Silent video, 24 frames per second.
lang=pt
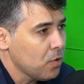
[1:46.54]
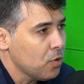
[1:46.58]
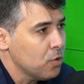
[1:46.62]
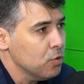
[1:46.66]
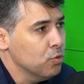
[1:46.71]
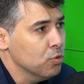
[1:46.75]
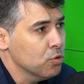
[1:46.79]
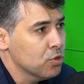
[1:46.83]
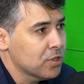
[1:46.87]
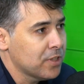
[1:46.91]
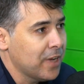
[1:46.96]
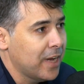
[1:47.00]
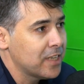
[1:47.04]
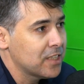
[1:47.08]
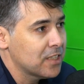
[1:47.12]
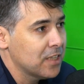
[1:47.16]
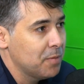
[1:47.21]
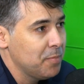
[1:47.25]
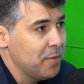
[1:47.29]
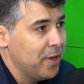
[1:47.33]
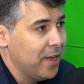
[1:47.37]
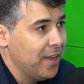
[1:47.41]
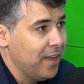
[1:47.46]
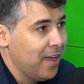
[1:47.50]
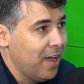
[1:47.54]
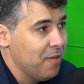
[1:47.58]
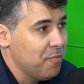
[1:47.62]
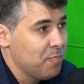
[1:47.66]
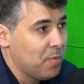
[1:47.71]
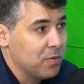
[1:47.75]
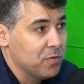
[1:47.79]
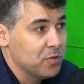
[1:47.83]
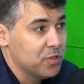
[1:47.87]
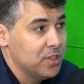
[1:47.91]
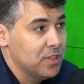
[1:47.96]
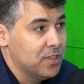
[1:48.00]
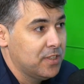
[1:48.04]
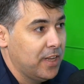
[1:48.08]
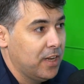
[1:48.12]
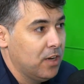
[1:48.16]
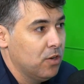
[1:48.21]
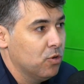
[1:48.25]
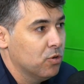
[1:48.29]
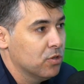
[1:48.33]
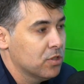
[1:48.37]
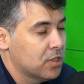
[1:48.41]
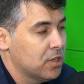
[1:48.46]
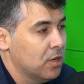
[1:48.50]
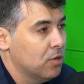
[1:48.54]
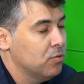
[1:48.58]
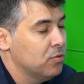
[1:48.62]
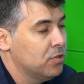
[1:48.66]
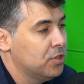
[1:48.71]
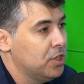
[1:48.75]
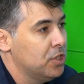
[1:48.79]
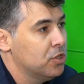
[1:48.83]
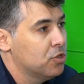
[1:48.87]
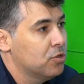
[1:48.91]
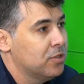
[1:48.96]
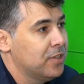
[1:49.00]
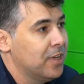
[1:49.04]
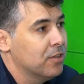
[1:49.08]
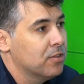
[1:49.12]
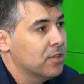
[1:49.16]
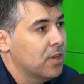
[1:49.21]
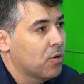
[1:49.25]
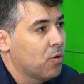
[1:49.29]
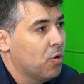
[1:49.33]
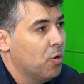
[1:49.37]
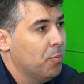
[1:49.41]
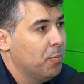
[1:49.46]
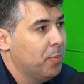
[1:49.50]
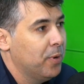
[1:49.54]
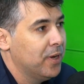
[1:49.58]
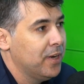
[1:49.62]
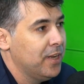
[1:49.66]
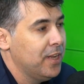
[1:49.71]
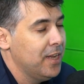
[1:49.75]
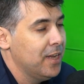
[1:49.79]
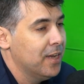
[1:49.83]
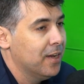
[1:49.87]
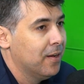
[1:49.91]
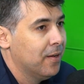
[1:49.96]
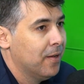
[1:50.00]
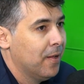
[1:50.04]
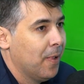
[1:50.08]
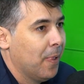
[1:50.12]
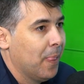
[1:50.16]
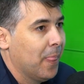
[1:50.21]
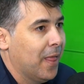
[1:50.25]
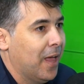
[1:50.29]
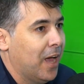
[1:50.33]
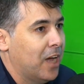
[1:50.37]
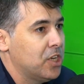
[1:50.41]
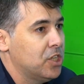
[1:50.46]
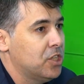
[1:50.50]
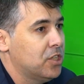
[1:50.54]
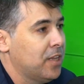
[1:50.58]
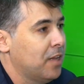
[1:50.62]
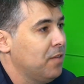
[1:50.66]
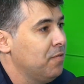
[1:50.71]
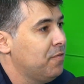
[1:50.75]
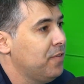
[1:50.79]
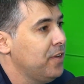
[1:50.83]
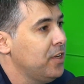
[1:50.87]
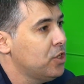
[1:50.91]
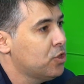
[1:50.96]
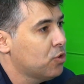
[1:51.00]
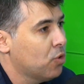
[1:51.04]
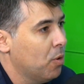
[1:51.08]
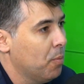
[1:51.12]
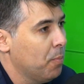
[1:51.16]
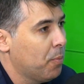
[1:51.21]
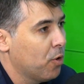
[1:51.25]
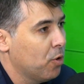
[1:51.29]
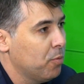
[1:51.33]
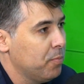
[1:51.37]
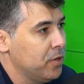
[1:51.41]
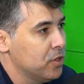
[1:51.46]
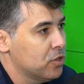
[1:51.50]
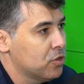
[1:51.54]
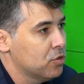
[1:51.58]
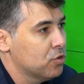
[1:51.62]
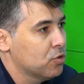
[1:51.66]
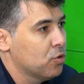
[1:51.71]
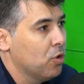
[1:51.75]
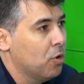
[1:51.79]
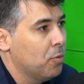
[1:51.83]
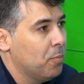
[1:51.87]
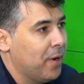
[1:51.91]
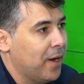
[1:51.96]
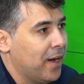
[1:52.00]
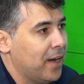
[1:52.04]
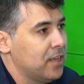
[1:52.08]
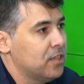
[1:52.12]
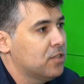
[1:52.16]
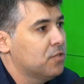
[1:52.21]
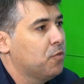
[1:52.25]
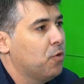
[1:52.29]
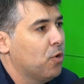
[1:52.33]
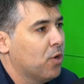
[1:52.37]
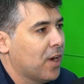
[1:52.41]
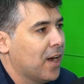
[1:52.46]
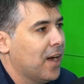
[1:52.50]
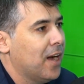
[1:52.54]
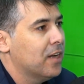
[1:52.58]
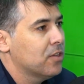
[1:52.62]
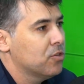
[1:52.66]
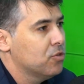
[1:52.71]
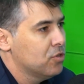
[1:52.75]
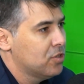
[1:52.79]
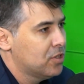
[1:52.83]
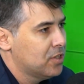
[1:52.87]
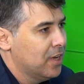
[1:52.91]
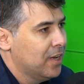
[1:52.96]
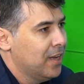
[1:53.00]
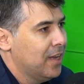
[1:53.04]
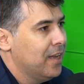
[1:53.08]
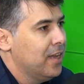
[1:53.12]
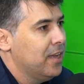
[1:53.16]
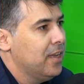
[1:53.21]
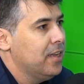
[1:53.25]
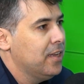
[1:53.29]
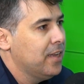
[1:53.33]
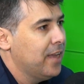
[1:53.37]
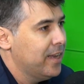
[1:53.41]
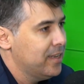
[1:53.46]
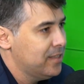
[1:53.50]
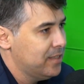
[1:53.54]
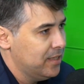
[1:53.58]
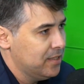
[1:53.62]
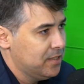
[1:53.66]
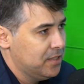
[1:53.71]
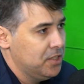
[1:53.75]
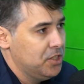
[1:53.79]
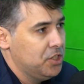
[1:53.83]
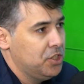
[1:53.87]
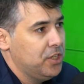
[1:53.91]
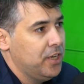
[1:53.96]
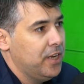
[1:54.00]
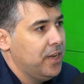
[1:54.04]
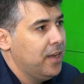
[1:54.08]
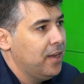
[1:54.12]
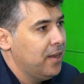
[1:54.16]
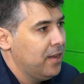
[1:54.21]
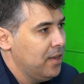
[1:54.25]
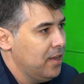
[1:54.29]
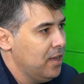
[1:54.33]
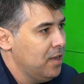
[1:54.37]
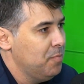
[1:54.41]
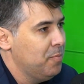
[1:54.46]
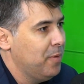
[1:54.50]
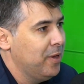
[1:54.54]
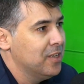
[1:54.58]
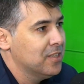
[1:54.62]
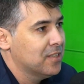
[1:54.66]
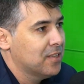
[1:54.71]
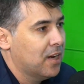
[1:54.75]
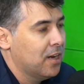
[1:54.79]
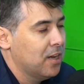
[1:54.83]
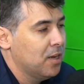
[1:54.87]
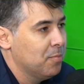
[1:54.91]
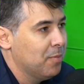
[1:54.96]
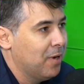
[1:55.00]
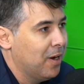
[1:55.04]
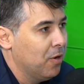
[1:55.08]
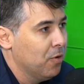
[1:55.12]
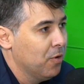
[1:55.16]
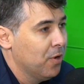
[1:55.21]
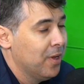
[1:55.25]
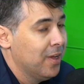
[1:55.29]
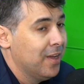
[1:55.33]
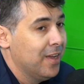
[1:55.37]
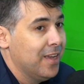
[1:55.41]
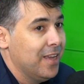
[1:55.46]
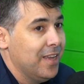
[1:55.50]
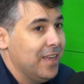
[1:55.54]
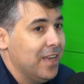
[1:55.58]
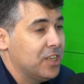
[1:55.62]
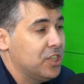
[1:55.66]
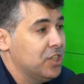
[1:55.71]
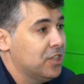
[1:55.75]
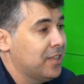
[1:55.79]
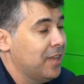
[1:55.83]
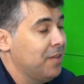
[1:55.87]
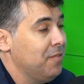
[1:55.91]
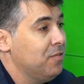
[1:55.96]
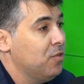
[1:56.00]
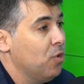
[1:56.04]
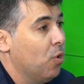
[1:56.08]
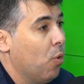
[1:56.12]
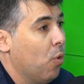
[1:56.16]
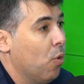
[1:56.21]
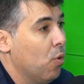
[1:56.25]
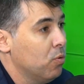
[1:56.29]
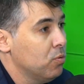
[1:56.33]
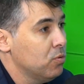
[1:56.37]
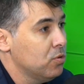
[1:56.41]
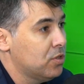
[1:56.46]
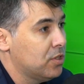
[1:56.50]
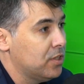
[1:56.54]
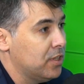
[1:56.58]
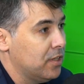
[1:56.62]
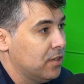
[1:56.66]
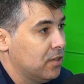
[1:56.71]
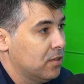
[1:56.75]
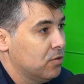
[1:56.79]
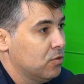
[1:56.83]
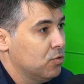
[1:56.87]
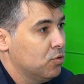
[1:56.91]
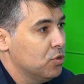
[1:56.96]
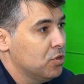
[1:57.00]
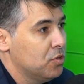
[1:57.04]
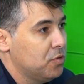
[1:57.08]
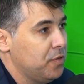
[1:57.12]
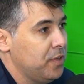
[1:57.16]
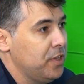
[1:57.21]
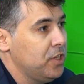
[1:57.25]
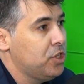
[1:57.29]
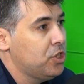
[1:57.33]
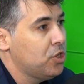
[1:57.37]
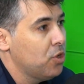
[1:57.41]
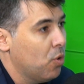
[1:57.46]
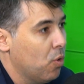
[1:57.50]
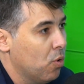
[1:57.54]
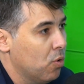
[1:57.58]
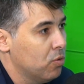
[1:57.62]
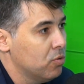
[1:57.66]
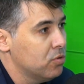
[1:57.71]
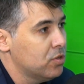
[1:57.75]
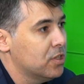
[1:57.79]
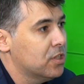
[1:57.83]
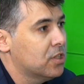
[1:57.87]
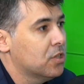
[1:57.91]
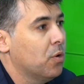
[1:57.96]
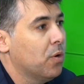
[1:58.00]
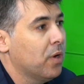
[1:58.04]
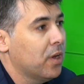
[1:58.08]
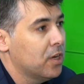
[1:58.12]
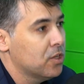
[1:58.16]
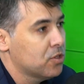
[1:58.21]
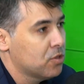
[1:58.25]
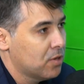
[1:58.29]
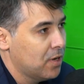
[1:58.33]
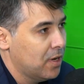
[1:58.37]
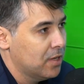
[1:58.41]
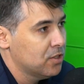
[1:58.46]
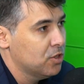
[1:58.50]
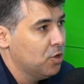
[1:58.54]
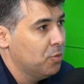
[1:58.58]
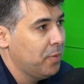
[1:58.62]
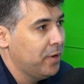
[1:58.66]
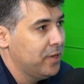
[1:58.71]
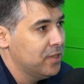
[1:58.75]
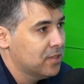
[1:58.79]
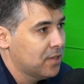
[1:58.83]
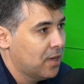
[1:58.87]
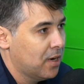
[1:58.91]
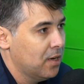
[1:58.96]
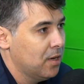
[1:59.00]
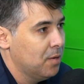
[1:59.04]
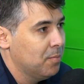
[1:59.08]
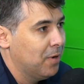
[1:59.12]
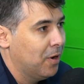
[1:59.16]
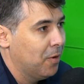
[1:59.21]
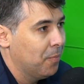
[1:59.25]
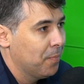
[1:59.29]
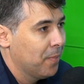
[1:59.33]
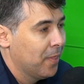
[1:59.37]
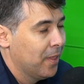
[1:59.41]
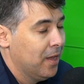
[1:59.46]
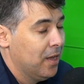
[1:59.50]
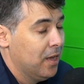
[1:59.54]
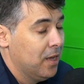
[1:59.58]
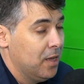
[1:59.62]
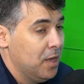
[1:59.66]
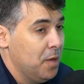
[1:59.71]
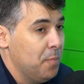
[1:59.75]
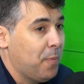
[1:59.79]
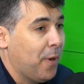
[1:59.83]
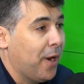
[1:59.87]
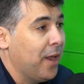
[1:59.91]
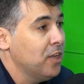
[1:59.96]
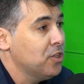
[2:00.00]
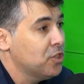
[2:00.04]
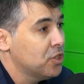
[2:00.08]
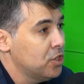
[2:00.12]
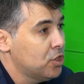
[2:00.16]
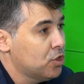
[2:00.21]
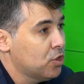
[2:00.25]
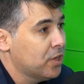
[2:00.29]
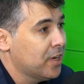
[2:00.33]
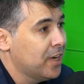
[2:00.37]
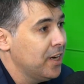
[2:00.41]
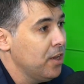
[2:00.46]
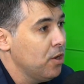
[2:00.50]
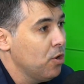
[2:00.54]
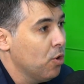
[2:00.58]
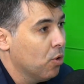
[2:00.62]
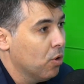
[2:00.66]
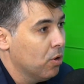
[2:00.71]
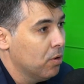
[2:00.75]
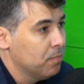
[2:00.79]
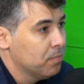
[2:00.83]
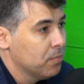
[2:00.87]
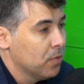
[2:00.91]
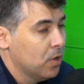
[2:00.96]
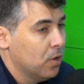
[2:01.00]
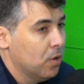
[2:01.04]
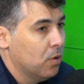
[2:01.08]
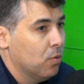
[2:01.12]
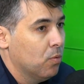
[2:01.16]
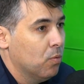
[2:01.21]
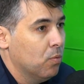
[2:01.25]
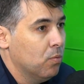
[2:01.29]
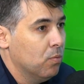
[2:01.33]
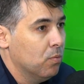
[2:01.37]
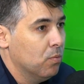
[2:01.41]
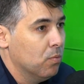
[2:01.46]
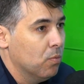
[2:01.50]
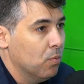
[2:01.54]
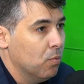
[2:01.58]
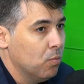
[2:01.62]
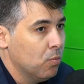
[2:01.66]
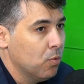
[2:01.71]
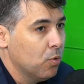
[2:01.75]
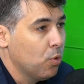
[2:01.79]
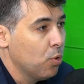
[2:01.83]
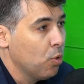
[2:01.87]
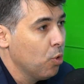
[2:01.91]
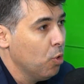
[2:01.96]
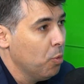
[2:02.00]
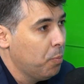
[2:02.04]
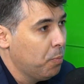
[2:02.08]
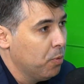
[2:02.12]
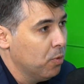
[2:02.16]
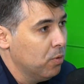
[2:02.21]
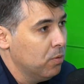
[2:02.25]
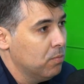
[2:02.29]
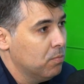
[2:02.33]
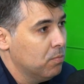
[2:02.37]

no site da BRF para vocês terem noção disso dentro da companhia, a gente tem 20 compromissos globais focados em SSG e bem-estar animal. E a gente tem 11 dos 20, 11 são relacionados ao bem-estar animal. E para isso a gente criou um, um, grupo